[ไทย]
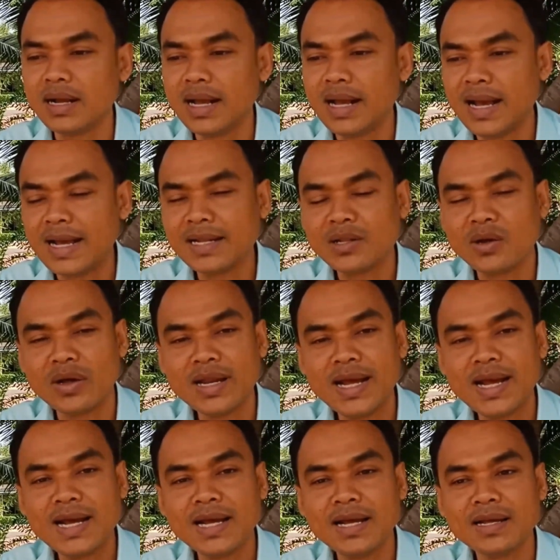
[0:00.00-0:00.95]
งานต่อ
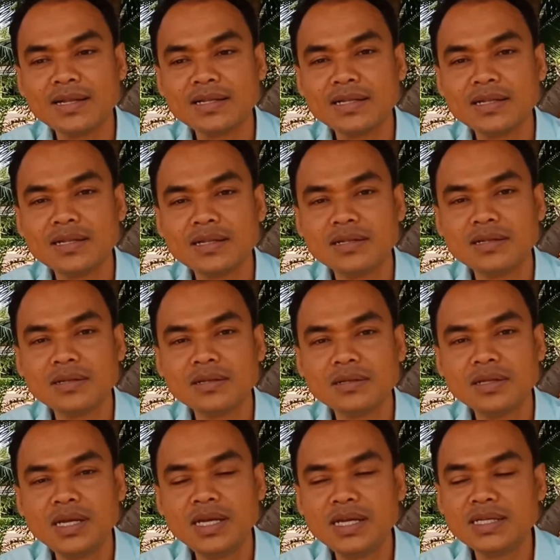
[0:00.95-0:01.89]
หน้า
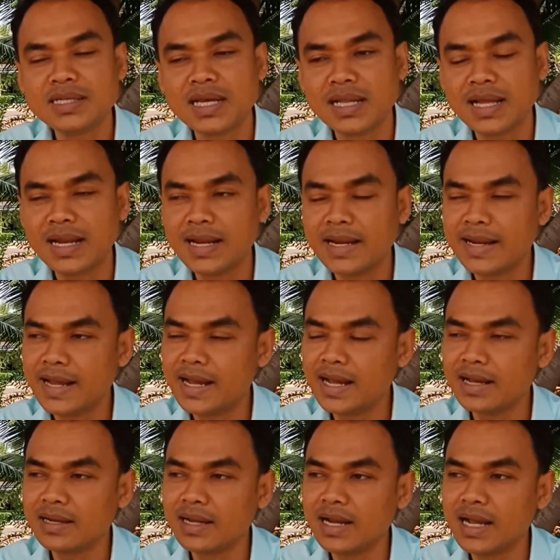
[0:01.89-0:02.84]
ที่สาธารณะ
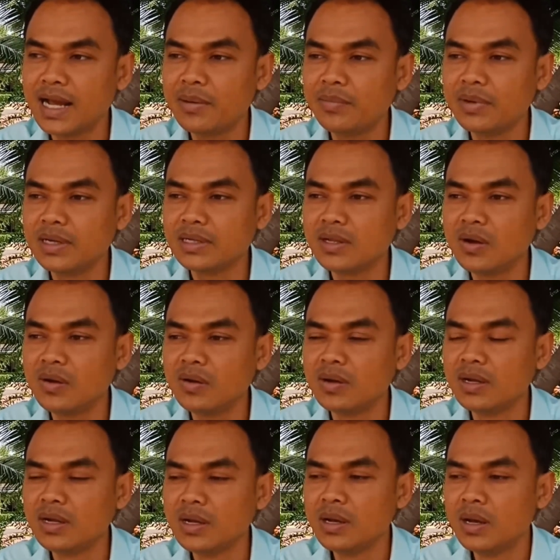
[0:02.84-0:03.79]
นะครับ หรือต้อง
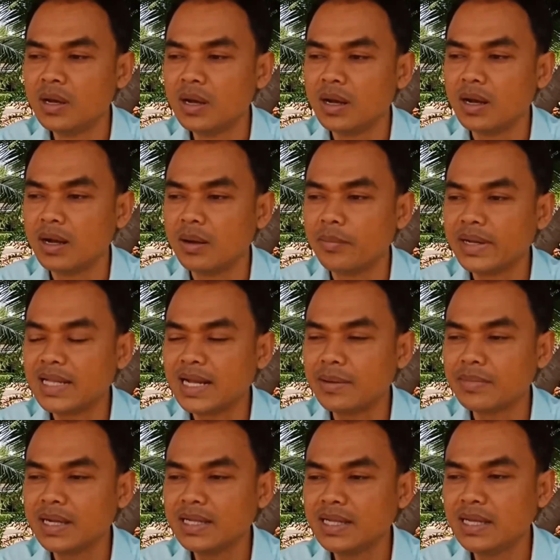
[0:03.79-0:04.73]
ไป
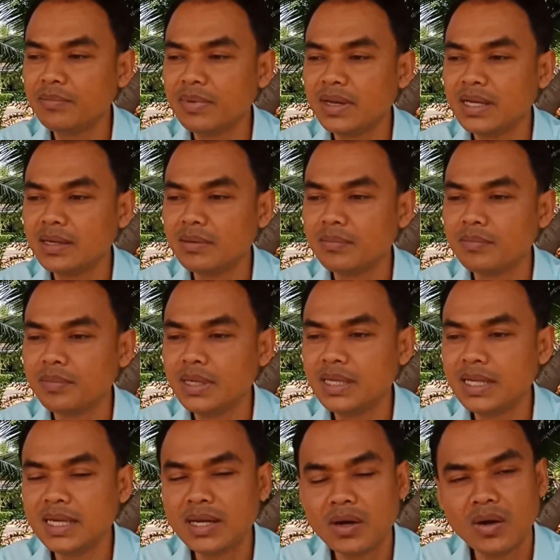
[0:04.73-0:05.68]
ทำหน้าที่เป็นพิ
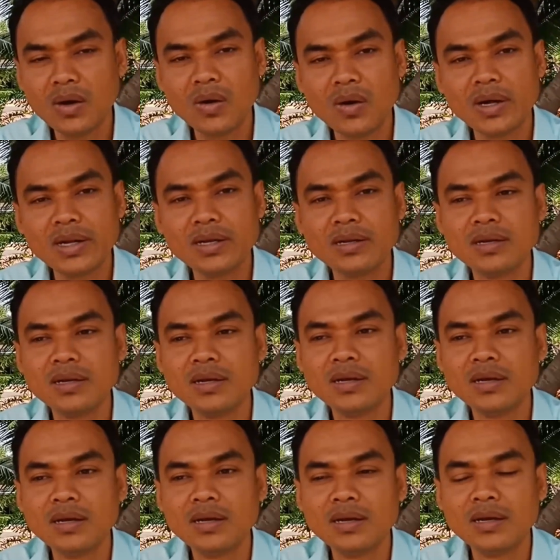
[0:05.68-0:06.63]
ธีกร
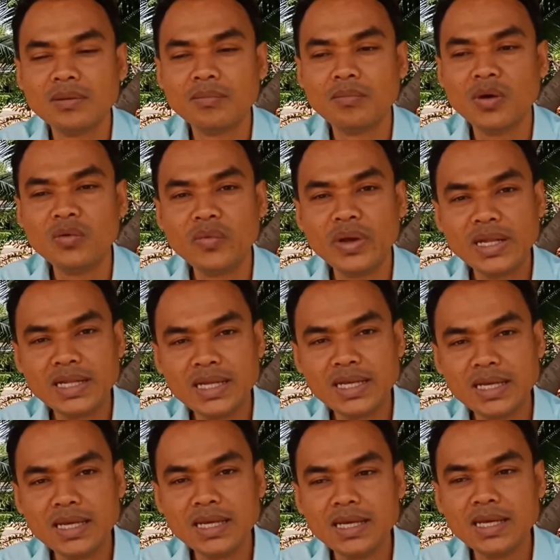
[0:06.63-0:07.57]
บนเว
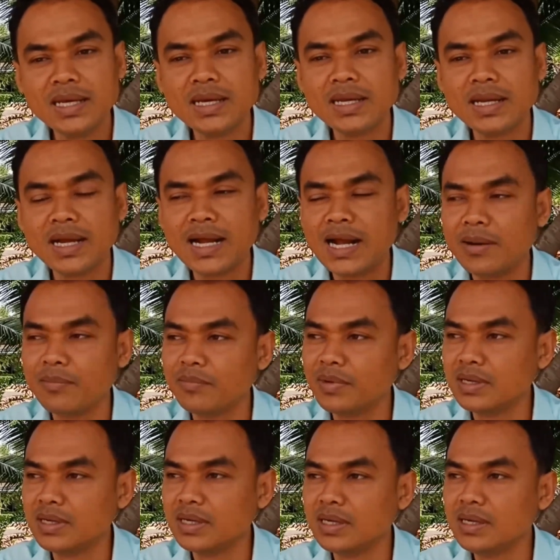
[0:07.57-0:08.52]
ทีนะครับ
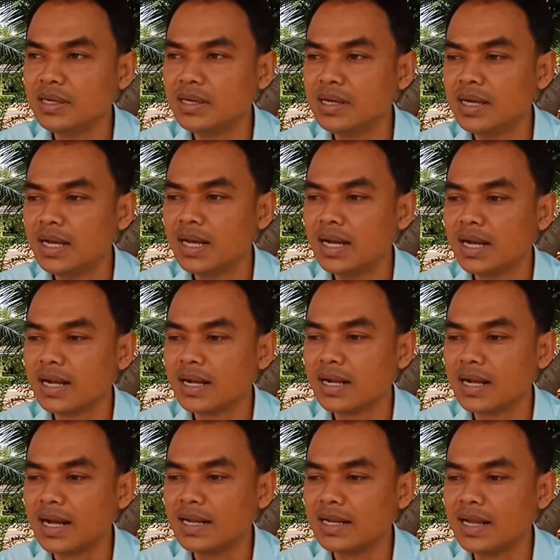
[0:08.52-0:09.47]
หรือ
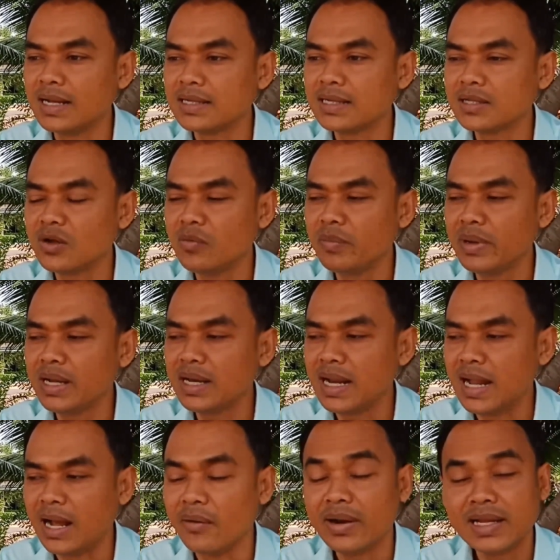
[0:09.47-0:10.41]
การอาจจะต้องไปก
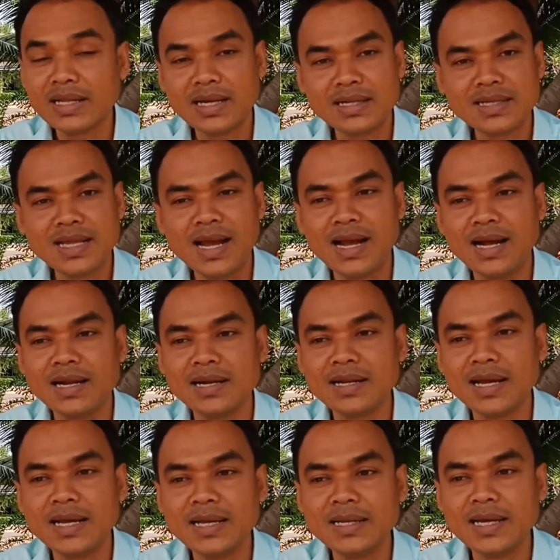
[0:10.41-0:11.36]
ล่าวอะไรต่างๆ
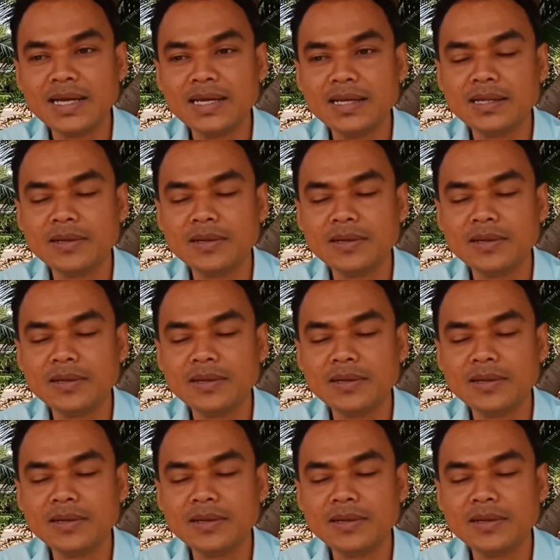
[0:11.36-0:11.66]
ในใน